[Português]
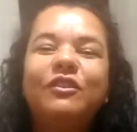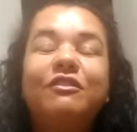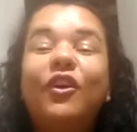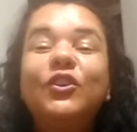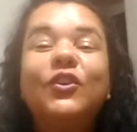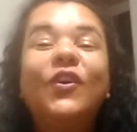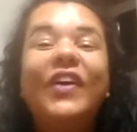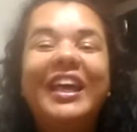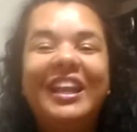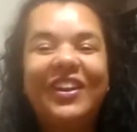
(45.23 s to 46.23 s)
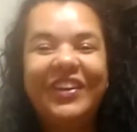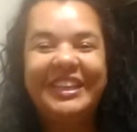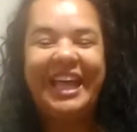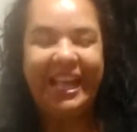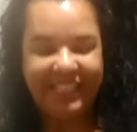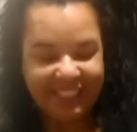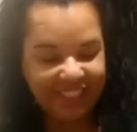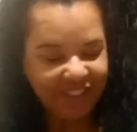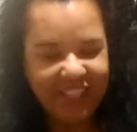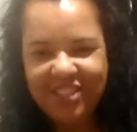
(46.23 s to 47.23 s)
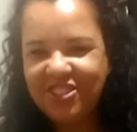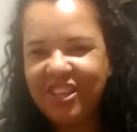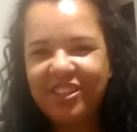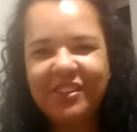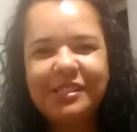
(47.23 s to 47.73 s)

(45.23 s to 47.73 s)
volto com ela lotada e não tem jeito.